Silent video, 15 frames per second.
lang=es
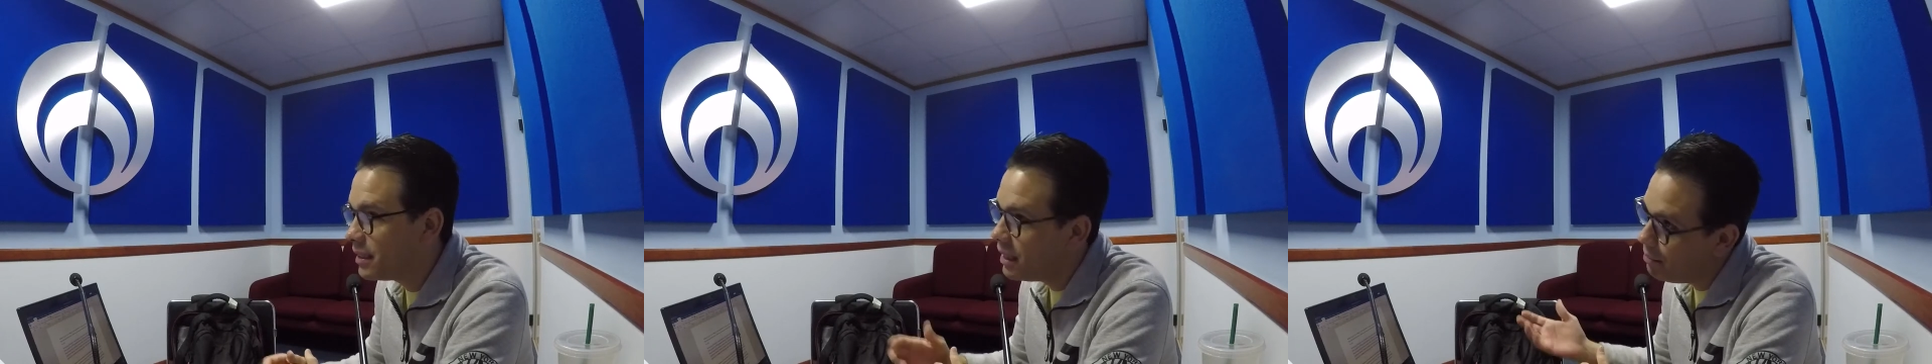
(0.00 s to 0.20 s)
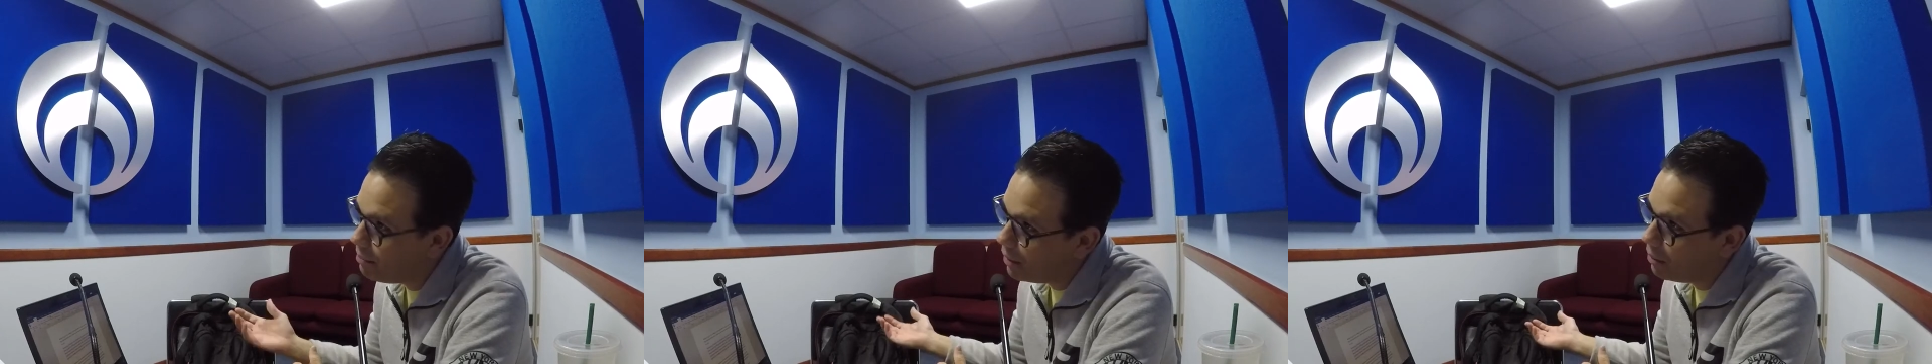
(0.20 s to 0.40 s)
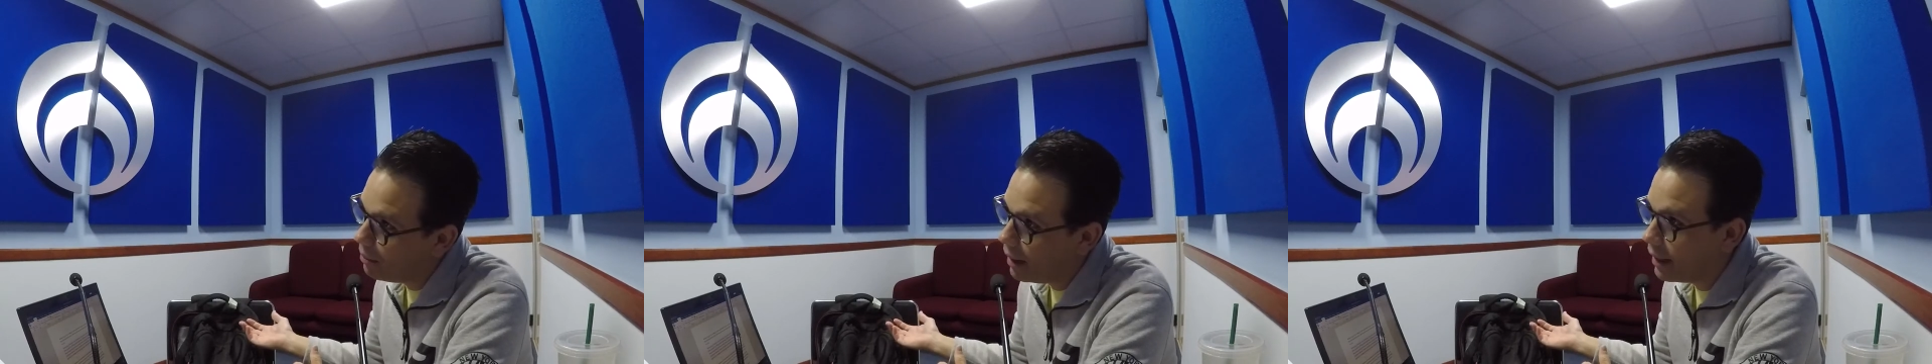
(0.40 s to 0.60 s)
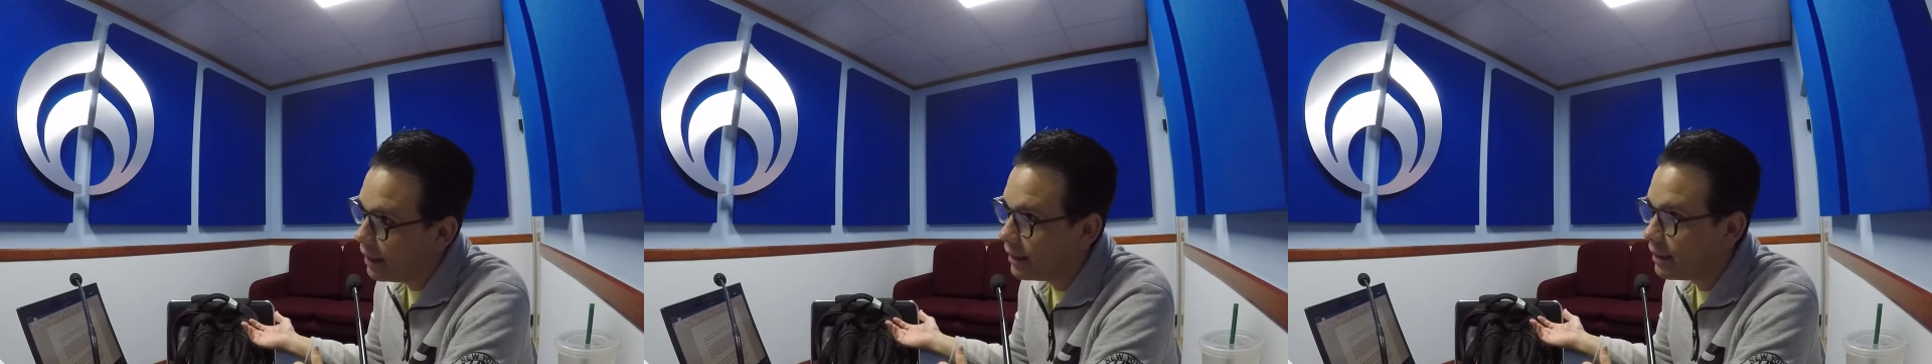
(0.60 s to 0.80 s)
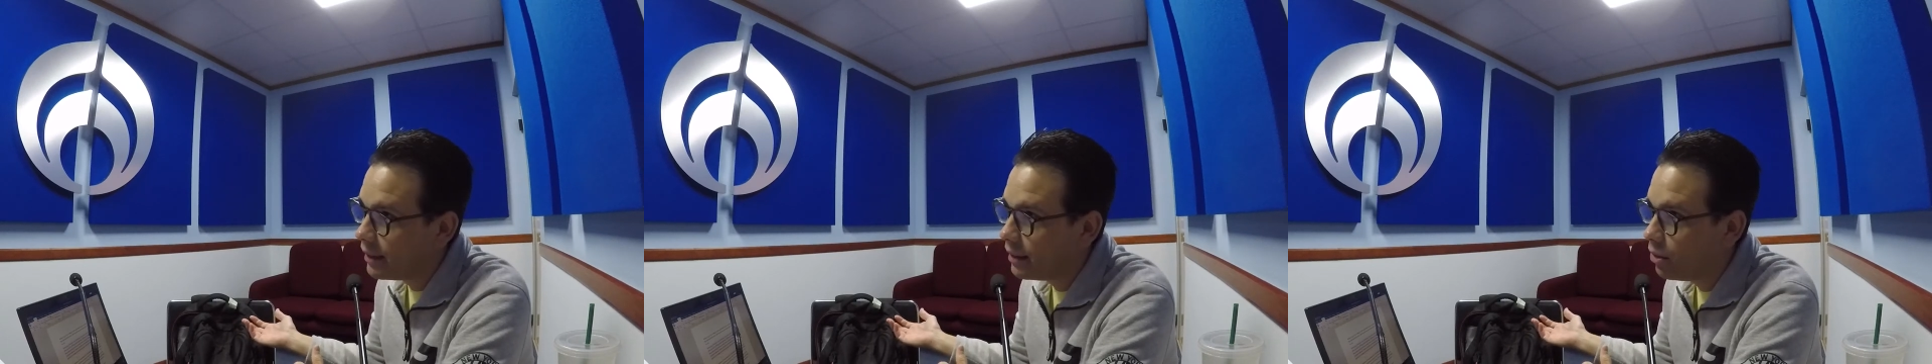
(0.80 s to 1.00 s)
Sí, pero ¿eh? vale el
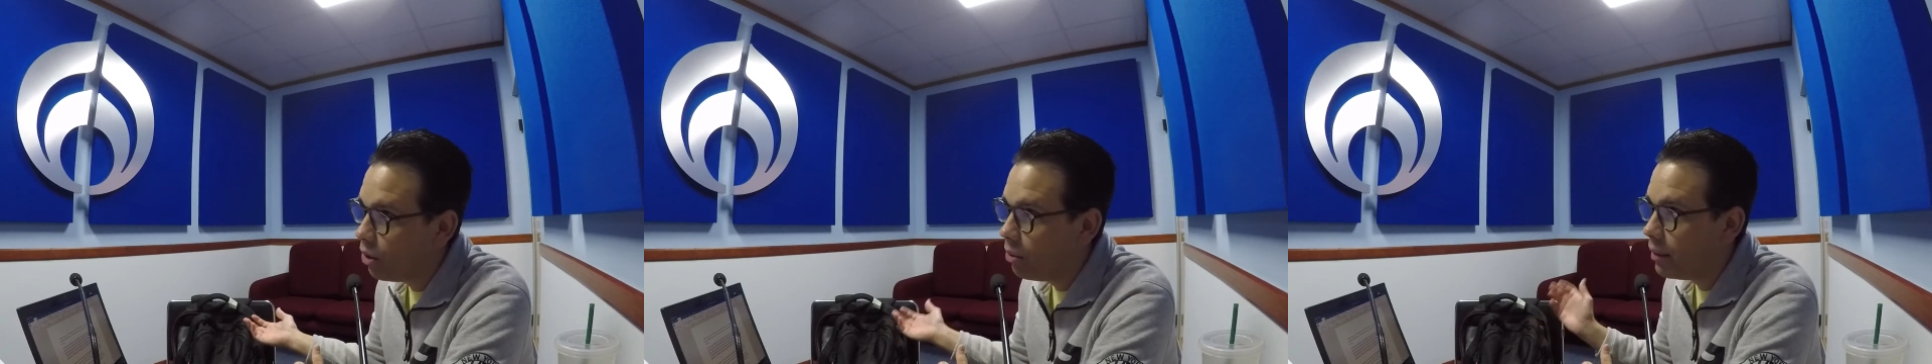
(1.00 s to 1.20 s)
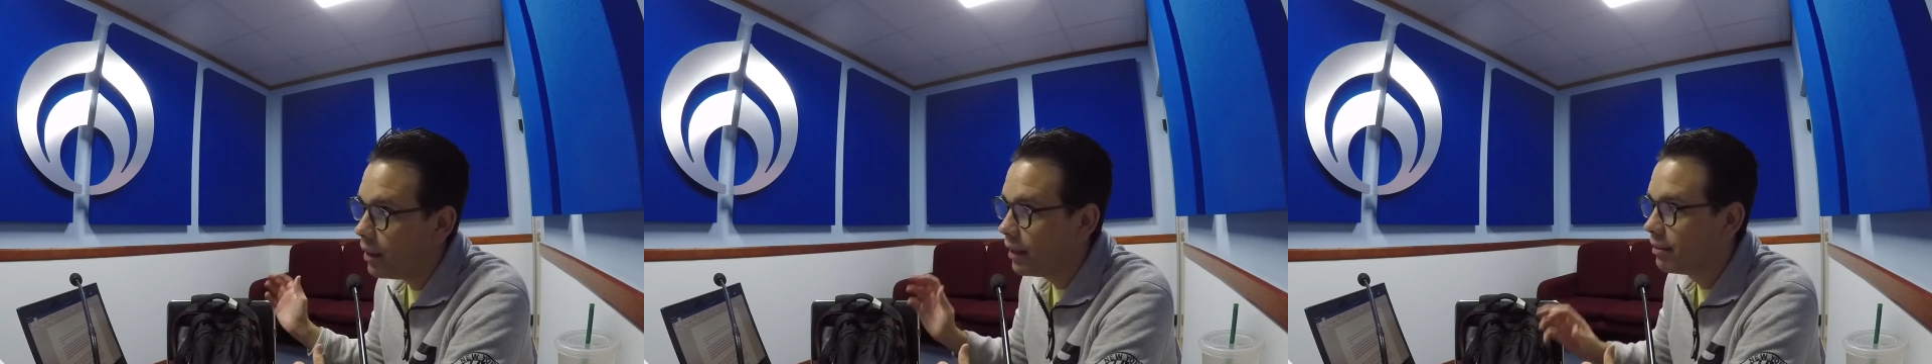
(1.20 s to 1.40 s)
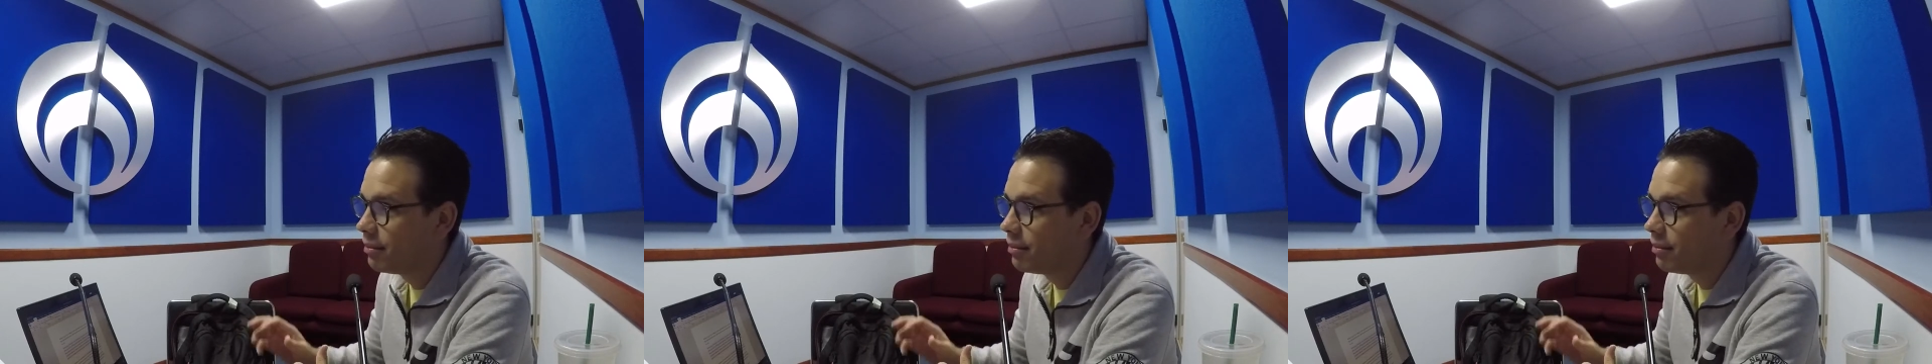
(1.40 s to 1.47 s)
doble.